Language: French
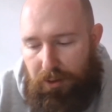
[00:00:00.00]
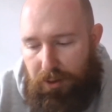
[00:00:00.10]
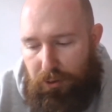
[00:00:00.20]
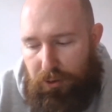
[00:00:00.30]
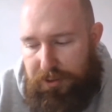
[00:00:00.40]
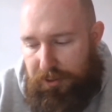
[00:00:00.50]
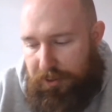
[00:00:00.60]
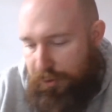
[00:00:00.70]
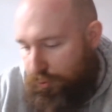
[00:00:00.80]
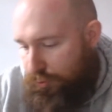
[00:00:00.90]
Alors, à cette
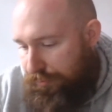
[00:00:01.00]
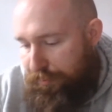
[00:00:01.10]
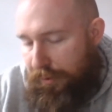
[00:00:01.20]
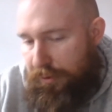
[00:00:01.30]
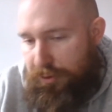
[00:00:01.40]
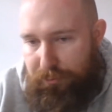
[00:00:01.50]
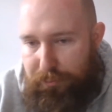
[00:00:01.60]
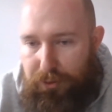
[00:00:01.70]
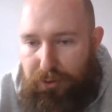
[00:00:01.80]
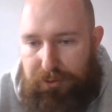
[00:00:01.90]
question, je ne vais,
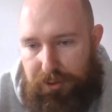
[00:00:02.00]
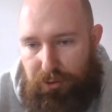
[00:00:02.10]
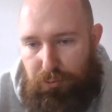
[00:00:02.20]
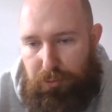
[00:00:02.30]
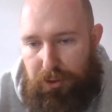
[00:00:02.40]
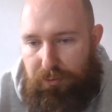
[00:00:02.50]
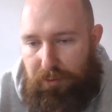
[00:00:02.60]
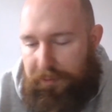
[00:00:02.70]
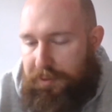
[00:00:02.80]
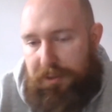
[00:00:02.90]
pas, leur dire euh, bah, tu
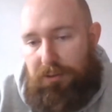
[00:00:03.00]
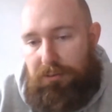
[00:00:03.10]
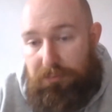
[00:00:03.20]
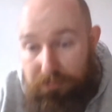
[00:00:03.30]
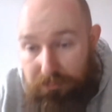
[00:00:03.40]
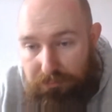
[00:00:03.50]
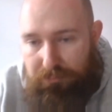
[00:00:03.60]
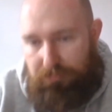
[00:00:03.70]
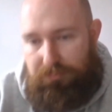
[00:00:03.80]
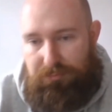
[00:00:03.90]
vas faire ça.
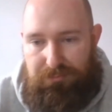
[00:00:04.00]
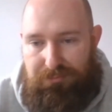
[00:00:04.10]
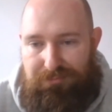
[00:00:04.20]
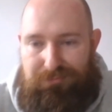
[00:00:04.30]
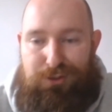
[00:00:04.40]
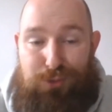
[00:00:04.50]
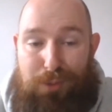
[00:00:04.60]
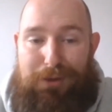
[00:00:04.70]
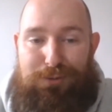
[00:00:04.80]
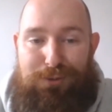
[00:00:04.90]
je vois
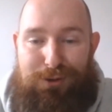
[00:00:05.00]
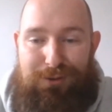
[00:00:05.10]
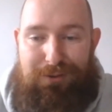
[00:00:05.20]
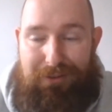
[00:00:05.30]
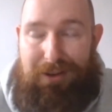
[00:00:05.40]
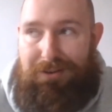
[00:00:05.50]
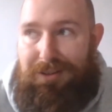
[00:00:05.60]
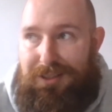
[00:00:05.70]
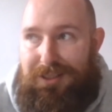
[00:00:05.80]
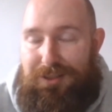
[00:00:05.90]
pas comment. Enfin,
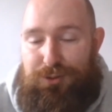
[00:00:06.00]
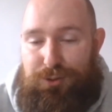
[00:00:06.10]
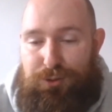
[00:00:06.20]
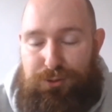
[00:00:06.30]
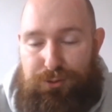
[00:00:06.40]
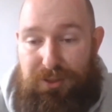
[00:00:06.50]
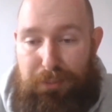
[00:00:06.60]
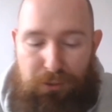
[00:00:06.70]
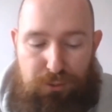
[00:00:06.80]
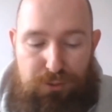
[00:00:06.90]
je, n'ai
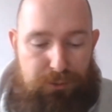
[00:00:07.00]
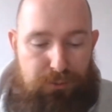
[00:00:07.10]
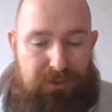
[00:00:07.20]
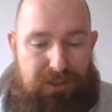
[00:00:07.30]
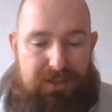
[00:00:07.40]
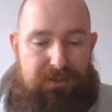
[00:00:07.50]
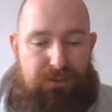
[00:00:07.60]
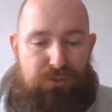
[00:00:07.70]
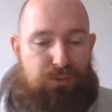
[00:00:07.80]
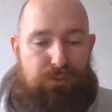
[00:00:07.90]
pas construit de test
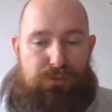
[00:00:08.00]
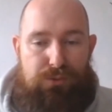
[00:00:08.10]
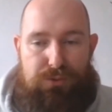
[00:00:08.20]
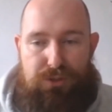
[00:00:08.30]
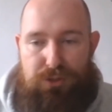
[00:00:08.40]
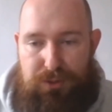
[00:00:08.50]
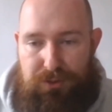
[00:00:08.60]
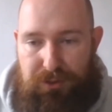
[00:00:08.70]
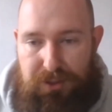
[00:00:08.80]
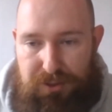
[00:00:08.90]
de
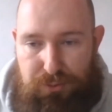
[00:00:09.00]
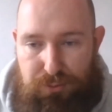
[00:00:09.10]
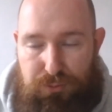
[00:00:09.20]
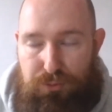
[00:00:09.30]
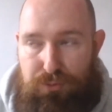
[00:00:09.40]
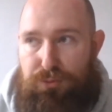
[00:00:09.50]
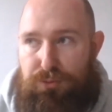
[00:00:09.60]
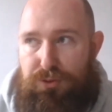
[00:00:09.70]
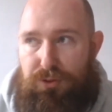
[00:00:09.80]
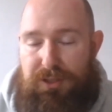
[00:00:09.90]
160 questions ou
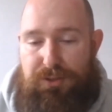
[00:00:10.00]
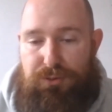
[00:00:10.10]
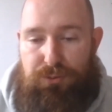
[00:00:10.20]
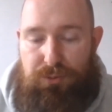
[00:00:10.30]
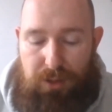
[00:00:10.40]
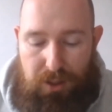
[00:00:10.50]
de, 100 questions